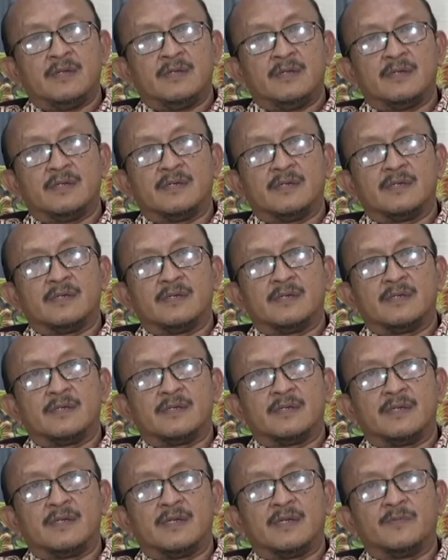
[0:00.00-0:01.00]

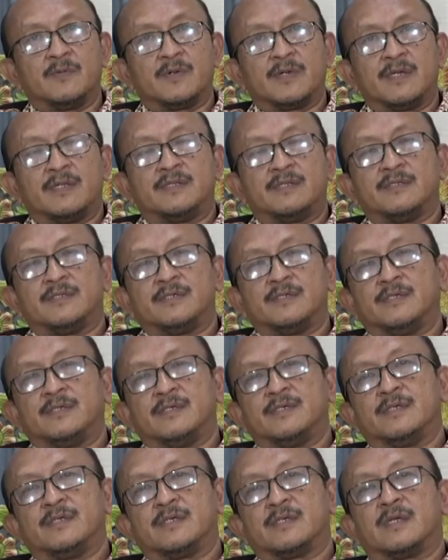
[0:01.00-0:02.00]
Uh, ya mungkin
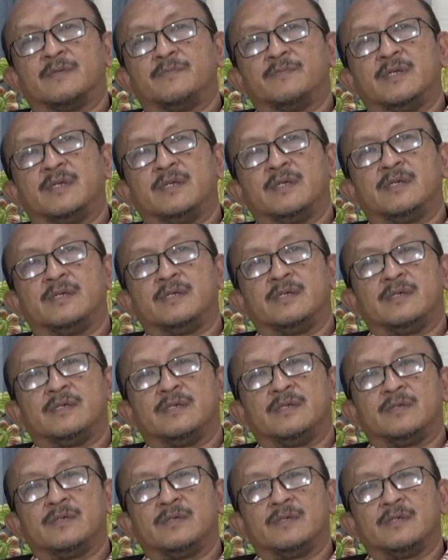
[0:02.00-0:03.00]
kami
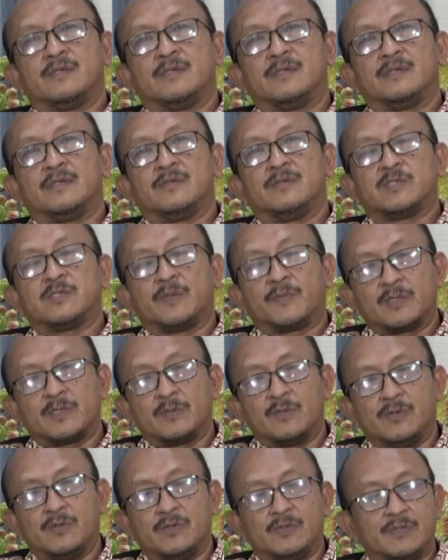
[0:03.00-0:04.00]
ucapkan
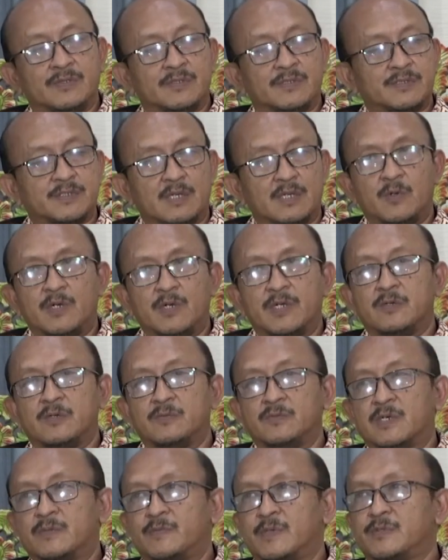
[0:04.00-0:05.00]
dulu Assalamualaikum
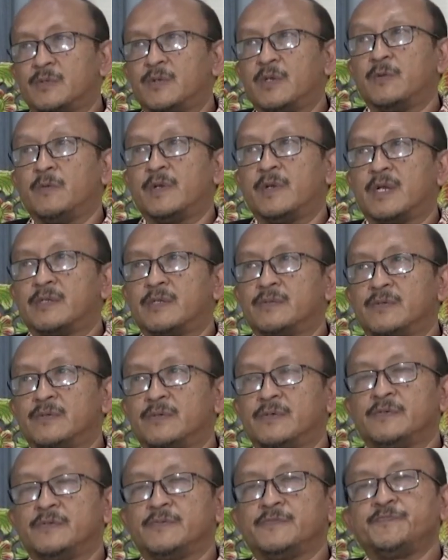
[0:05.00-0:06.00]
warahmatullahi wabarakatuh.
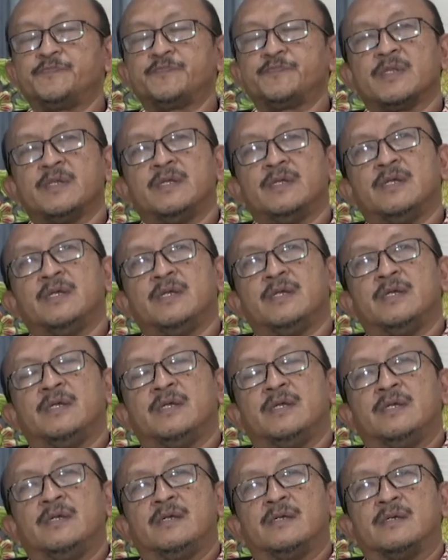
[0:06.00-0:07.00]
Waalaikumsalam.
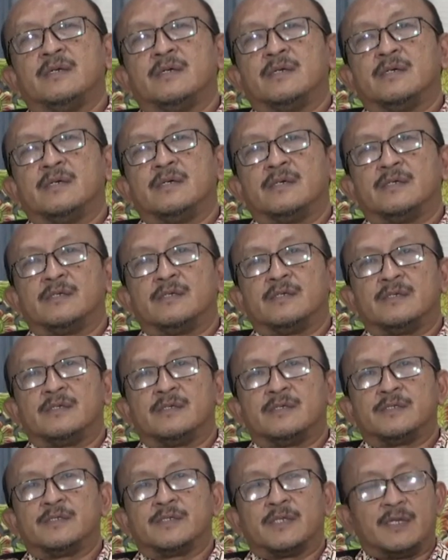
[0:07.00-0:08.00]
Uh,
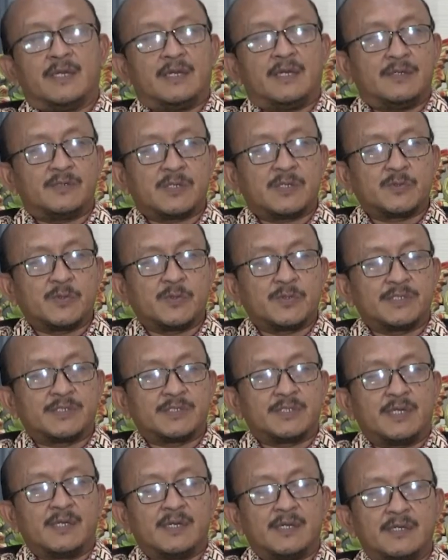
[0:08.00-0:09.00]
saya Osef
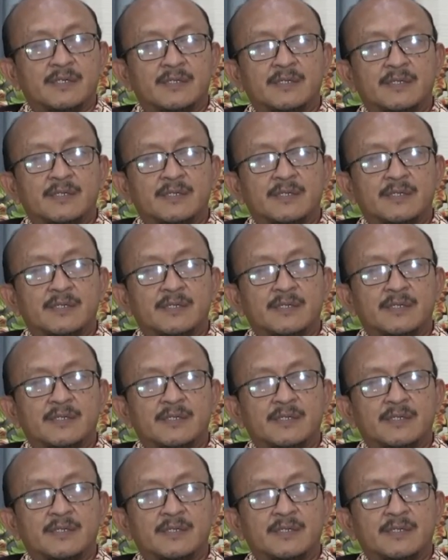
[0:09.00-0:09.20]
Sutisna,